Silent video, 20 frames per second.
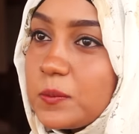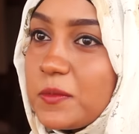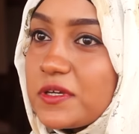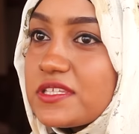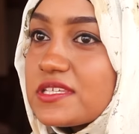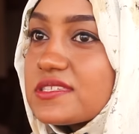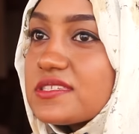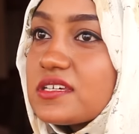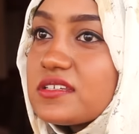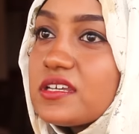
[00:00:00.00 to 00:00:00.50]
ما
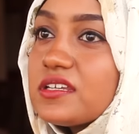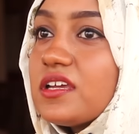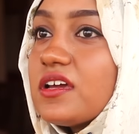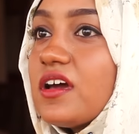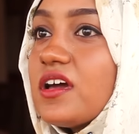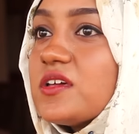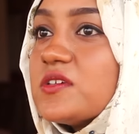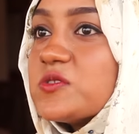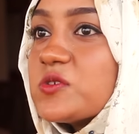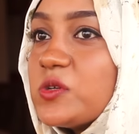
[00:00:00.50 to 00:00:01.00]
تستنى
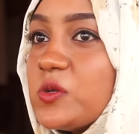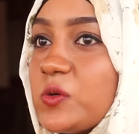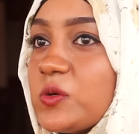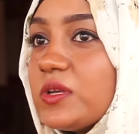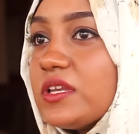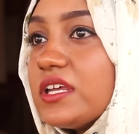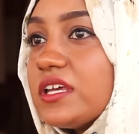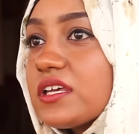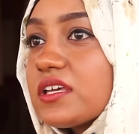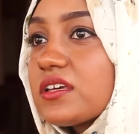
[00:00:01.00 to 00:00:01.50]
نهايه زول
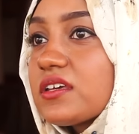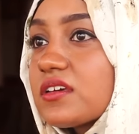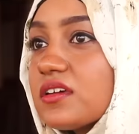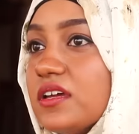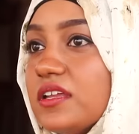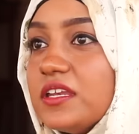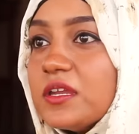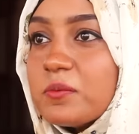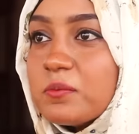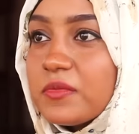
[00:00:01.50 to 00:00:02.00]
يقول لك
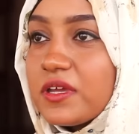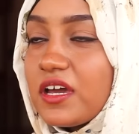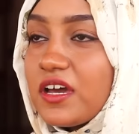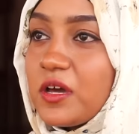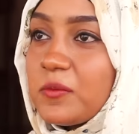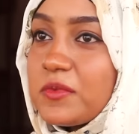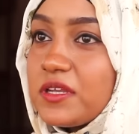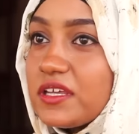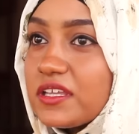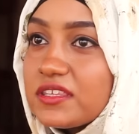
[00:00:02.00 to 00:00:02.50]
نمي
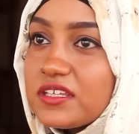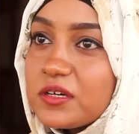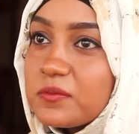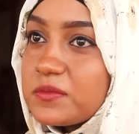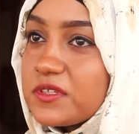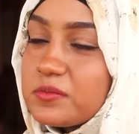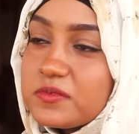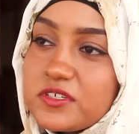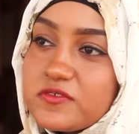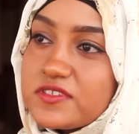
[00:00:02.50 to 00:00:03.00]
اعمل انت
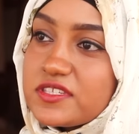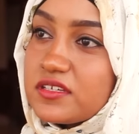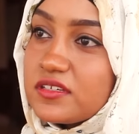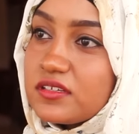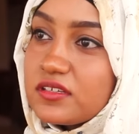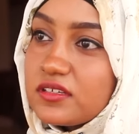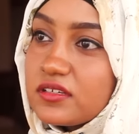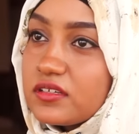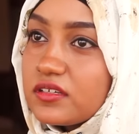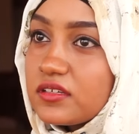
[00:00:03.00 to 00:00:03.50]
ابدا بنفسك
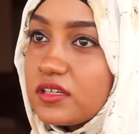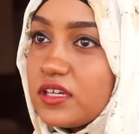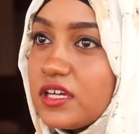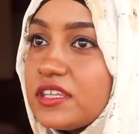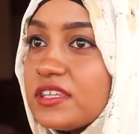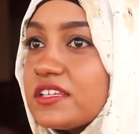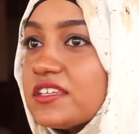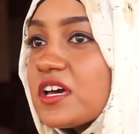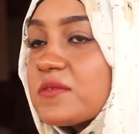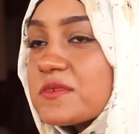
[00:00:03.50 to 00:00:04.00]

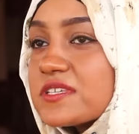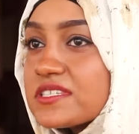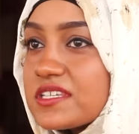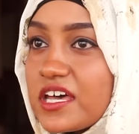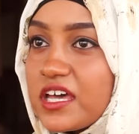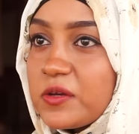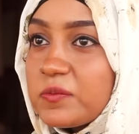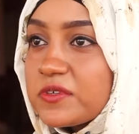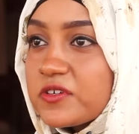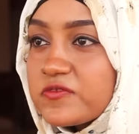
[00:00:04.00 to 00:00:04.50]
انت دائما
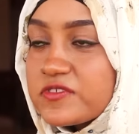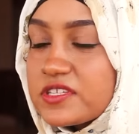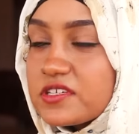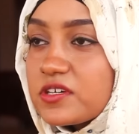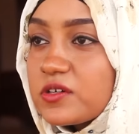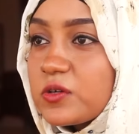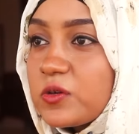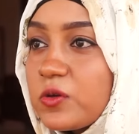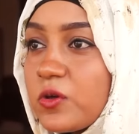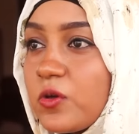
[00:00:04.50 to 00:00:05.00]
صاحب
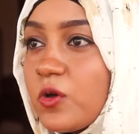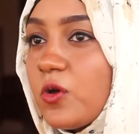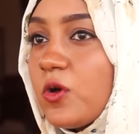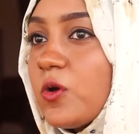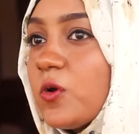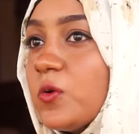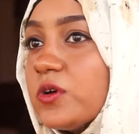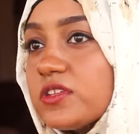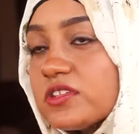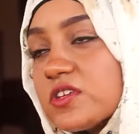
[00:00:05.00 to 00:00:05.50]
نفسك
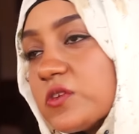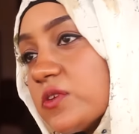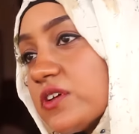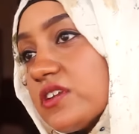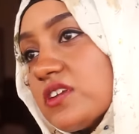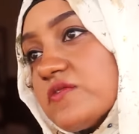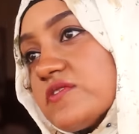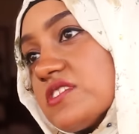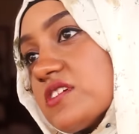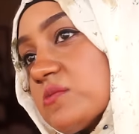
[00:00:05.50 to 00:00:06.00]
وانت
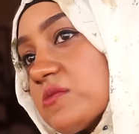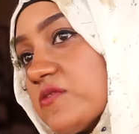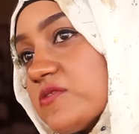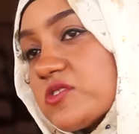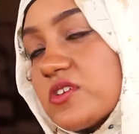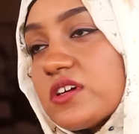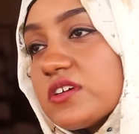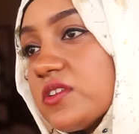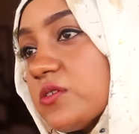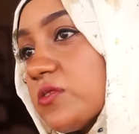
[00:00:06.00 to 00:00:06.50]
طور نفسك ما في
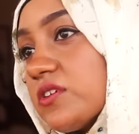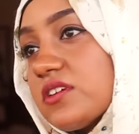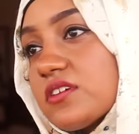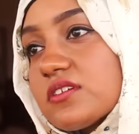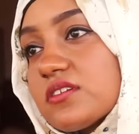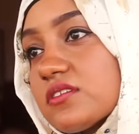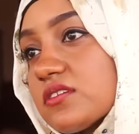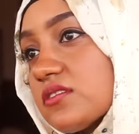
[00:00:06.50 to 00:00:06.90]
زول يطورك